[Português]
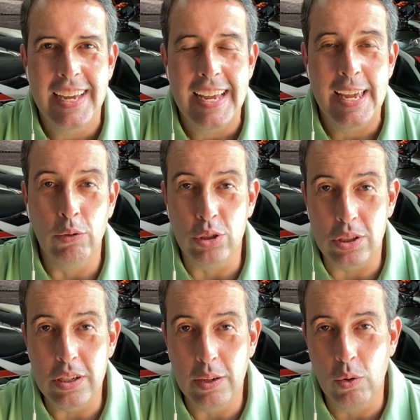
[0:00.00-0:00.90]
Eu
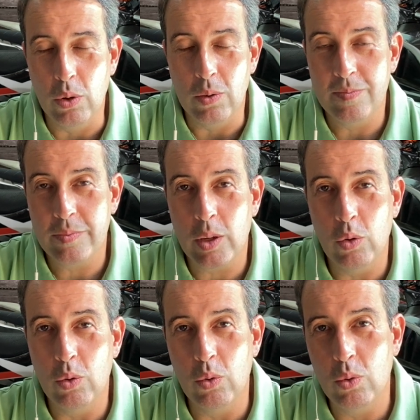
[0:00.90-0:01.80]
sigo
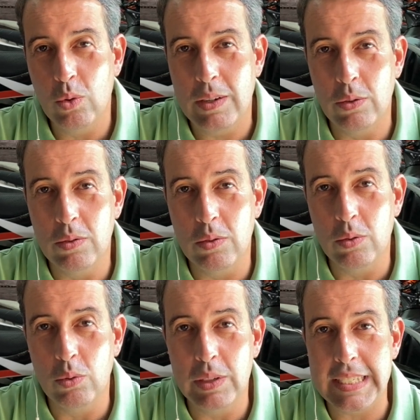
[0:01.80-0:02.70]
um, um,
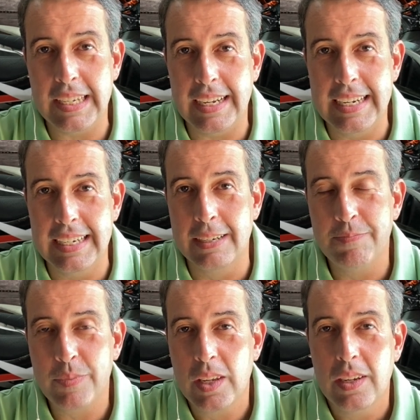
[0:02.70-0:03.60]
um Instagram
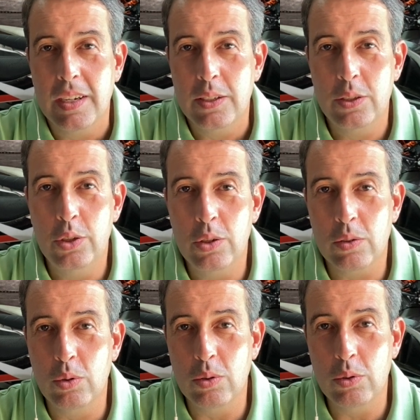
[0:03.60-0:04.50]
de,
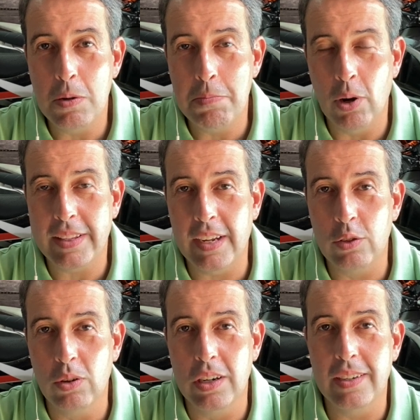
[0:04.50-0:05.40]
do, do,
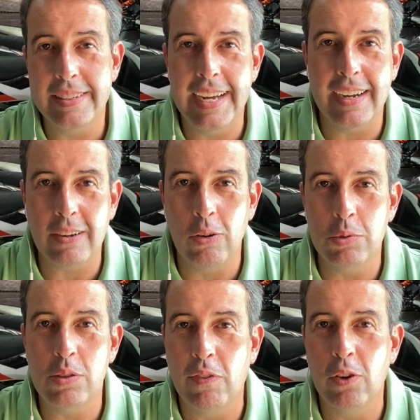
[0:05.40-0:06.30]
importador da como
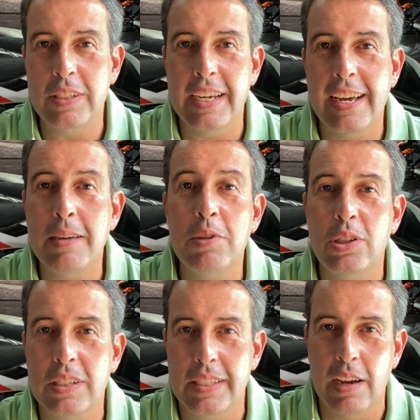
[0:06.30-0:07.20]
se fosse a
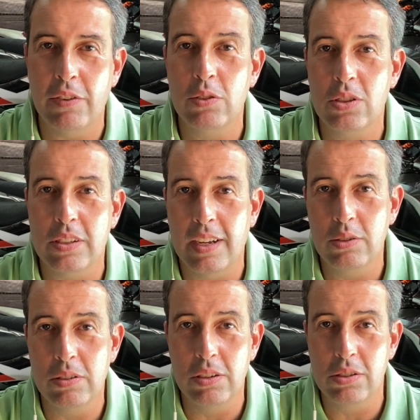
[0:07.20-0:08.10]
MXF dos Estados
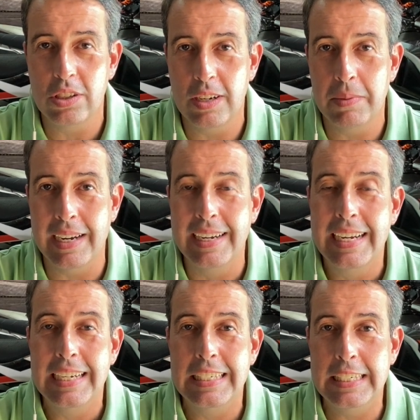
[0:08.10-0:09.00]
Unidos, chama
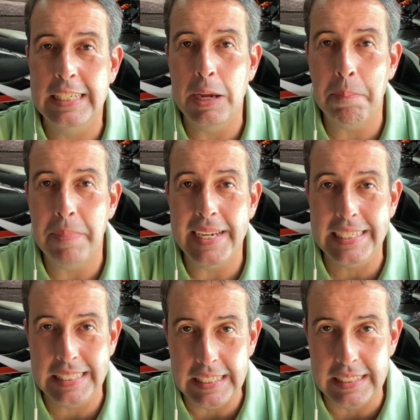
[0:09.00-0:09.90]

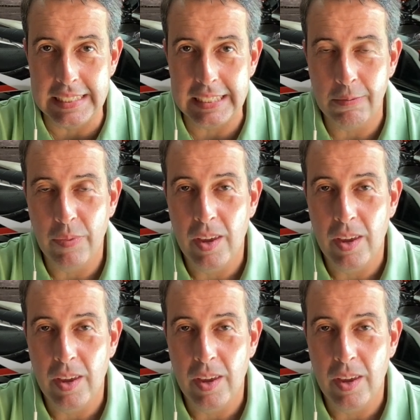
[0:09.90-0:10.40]
GPX.